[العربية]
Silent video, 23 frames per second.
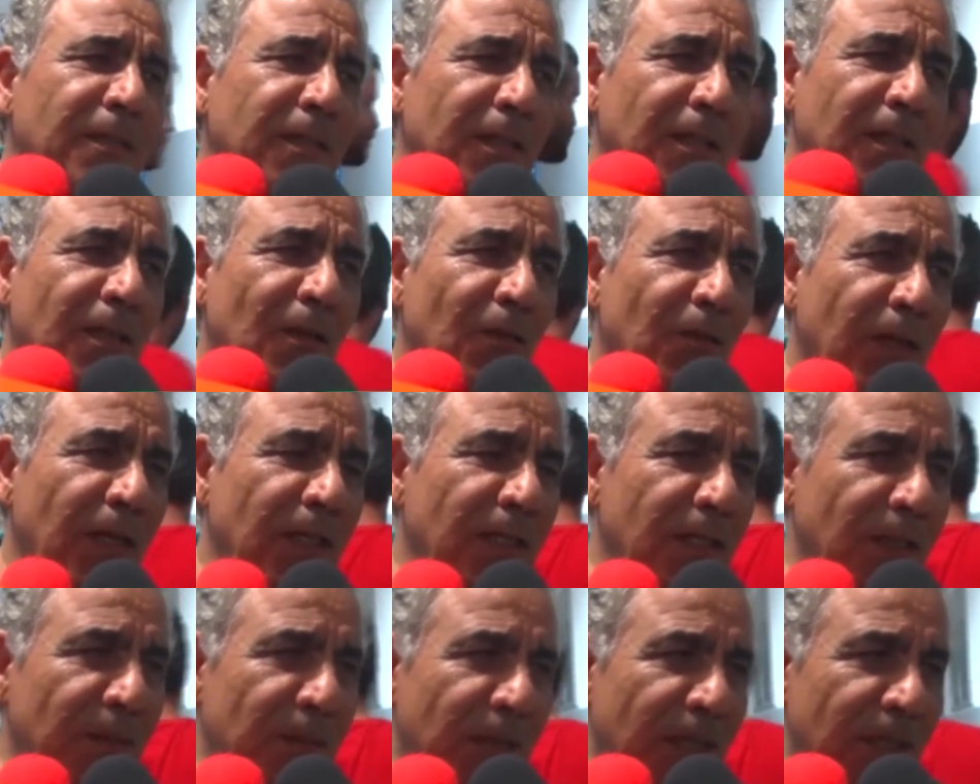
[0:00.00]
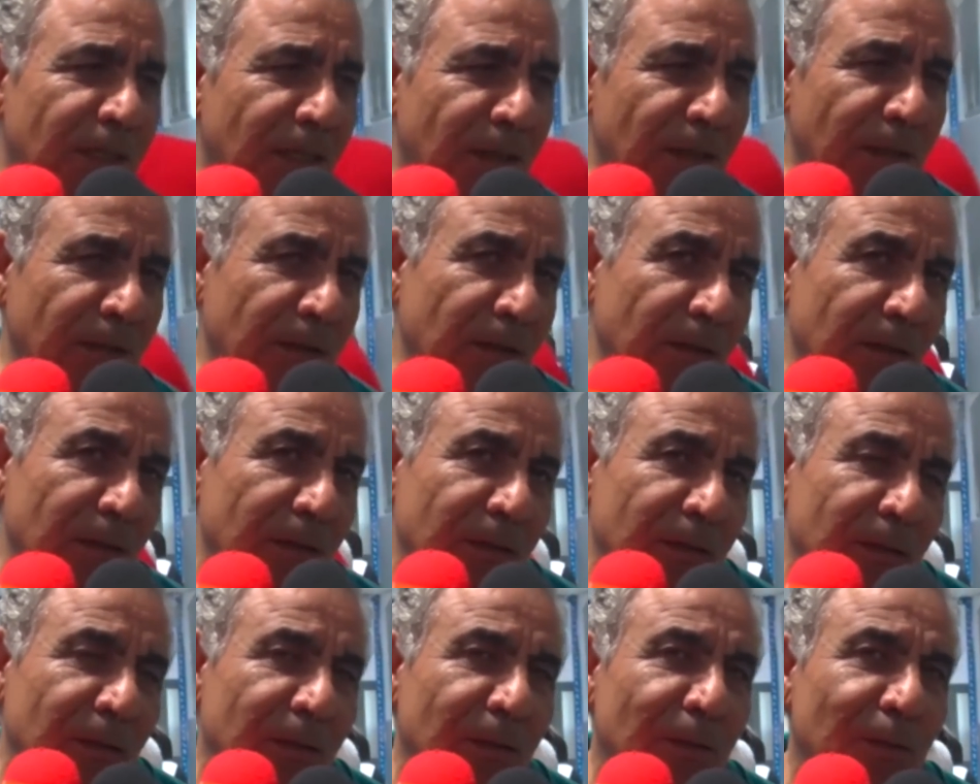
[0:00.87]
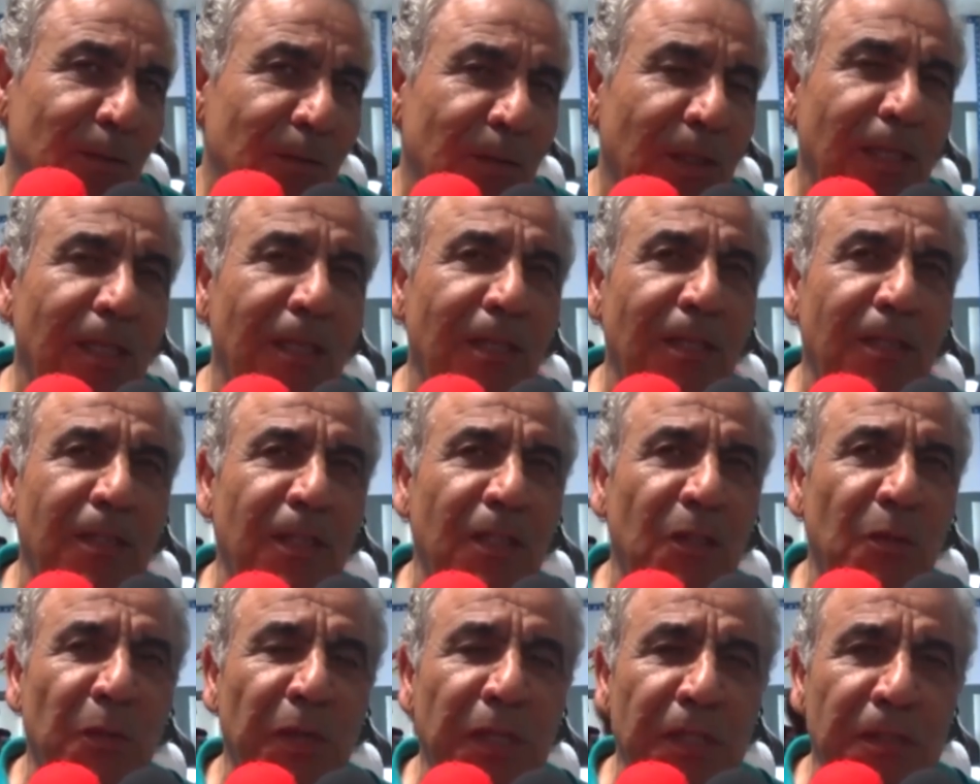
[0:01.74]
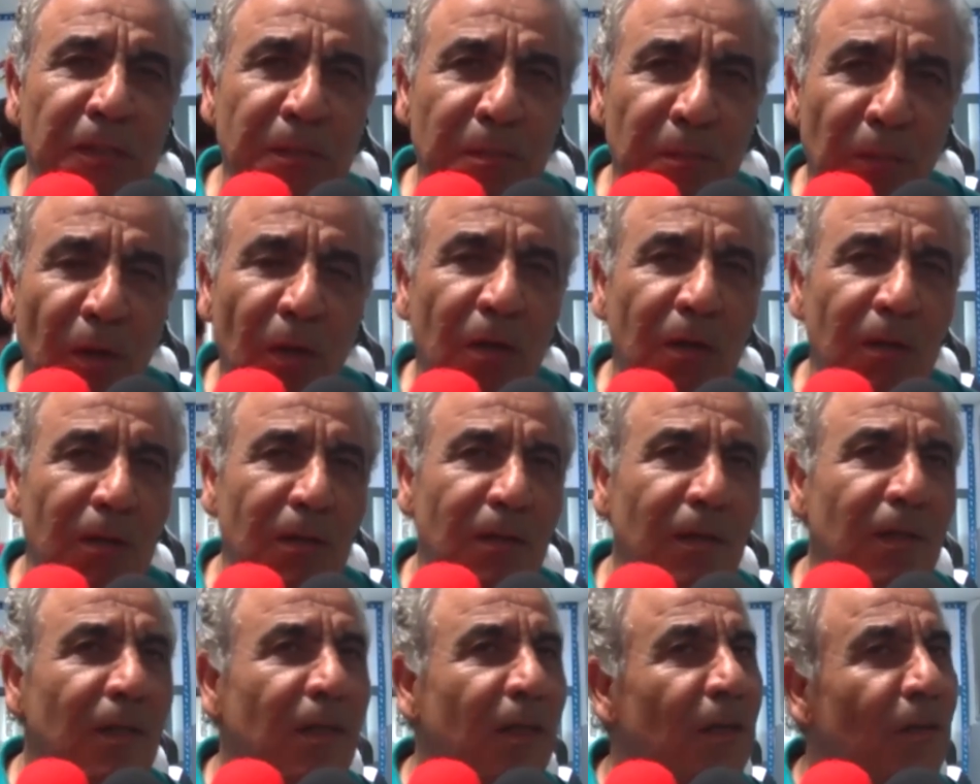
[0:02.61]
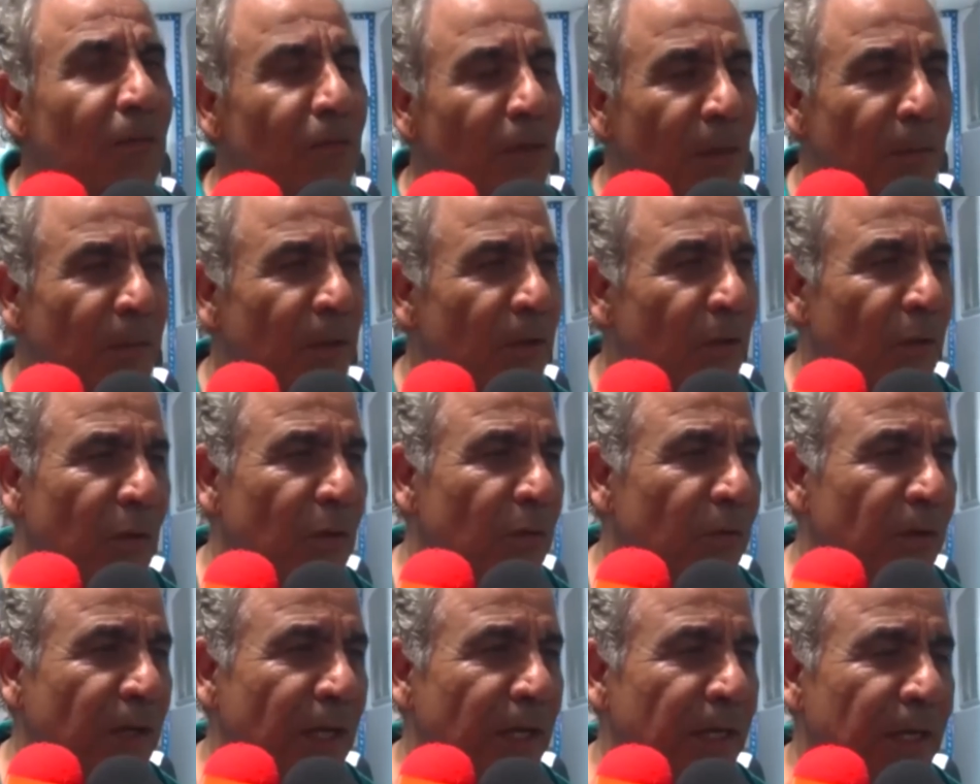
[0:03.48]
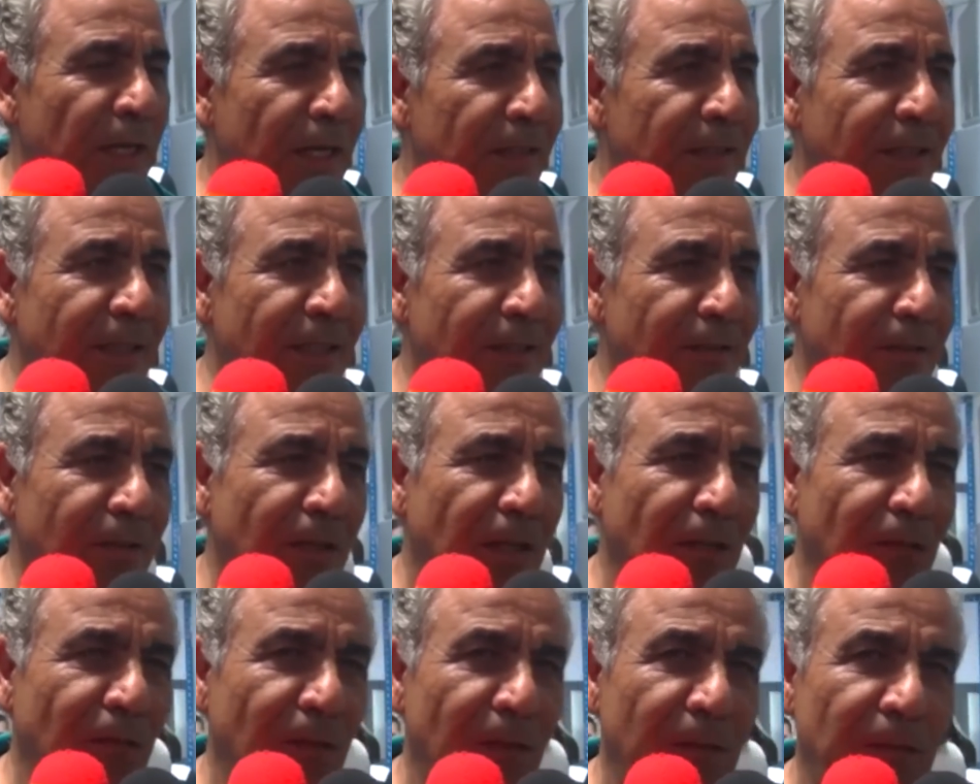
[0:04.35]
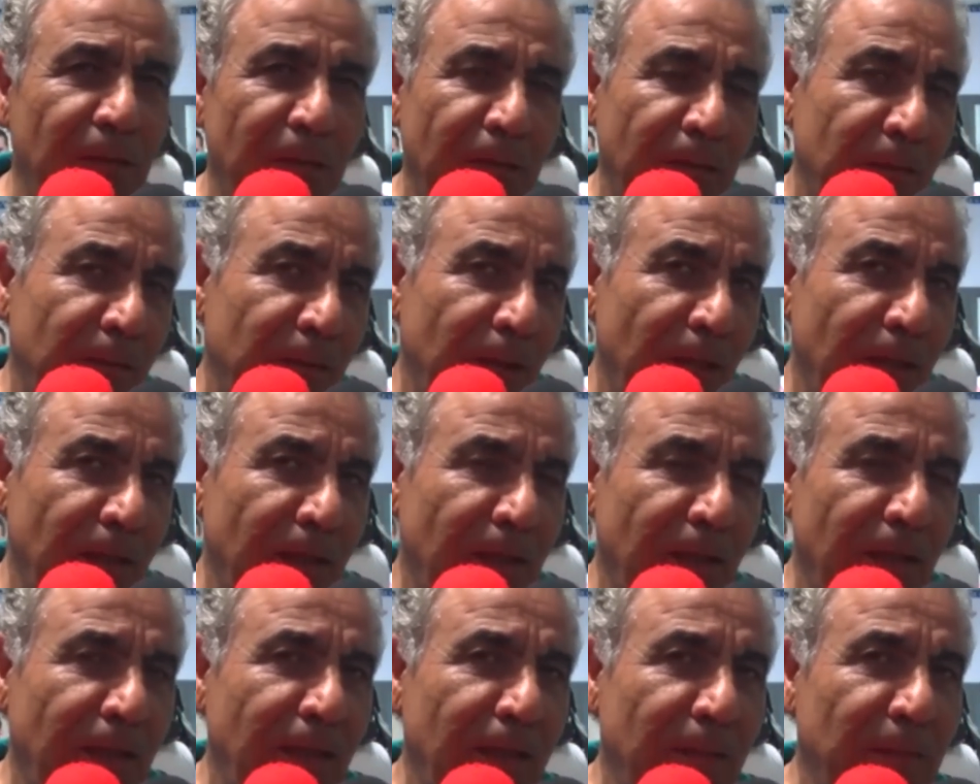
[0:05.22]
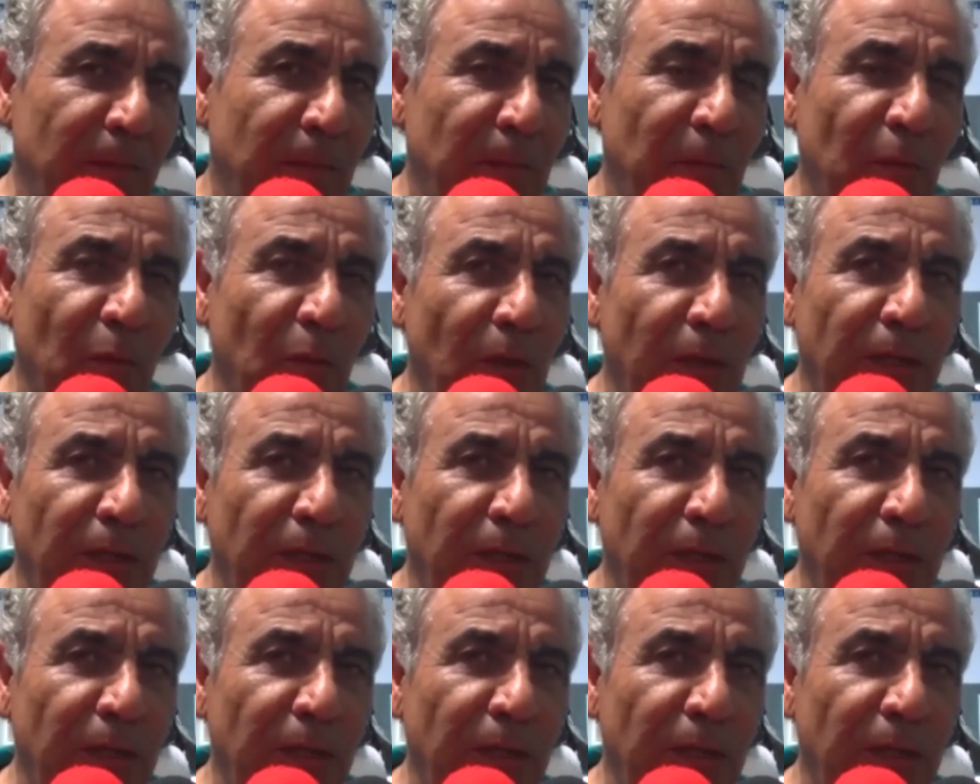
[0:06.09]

سن الفرطه معناتها وصلنا للتتويج مه فما ظروف غير عاديه صارت في مبروك